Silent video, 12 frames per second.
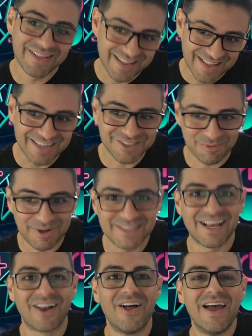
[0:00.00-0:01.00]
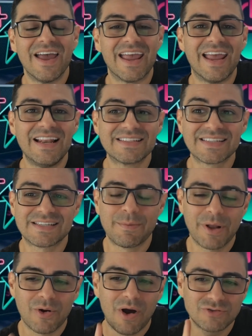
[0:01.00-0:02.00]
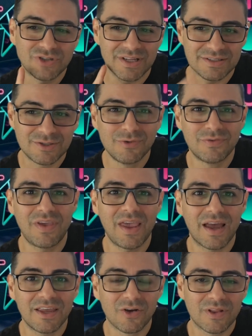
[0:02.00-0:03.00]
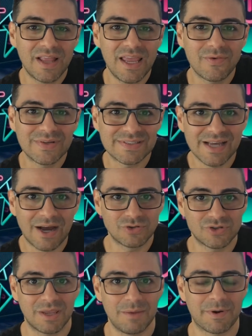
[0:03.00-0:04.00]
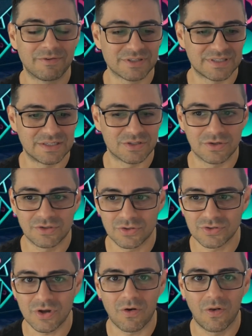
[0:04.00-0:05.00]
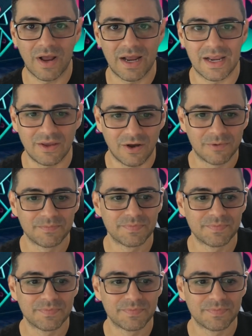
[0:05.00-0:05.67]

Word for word: da Tati e Marcelo, eles receberam o áudio da Silvinha e eu tenho esse áudio aqui para vocês. Deixa eu só colocar aqui, ó.